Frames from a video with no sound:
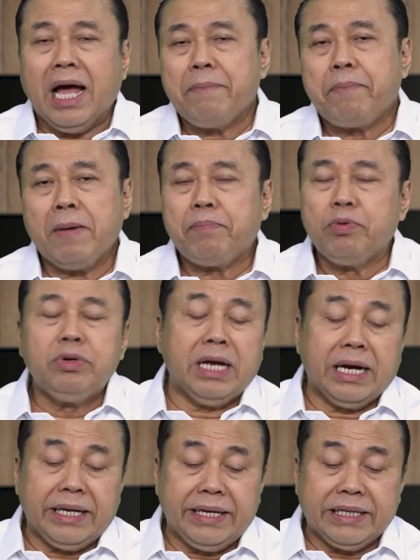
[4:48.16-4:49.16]
Apapun
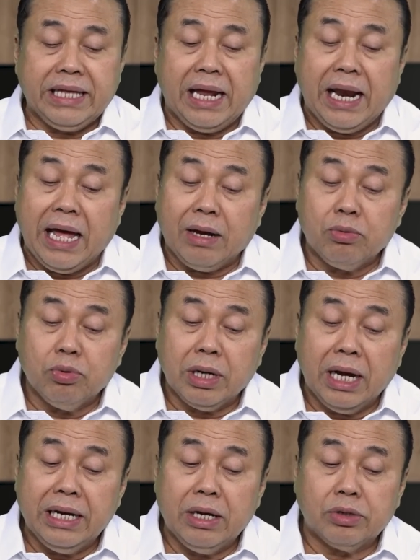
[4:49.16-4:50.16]
yang kita
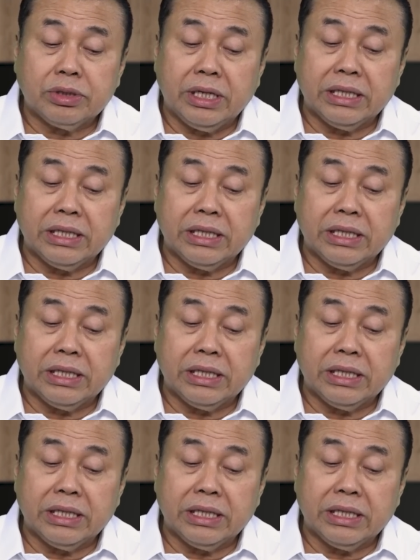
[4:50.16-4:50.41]
lakukan harus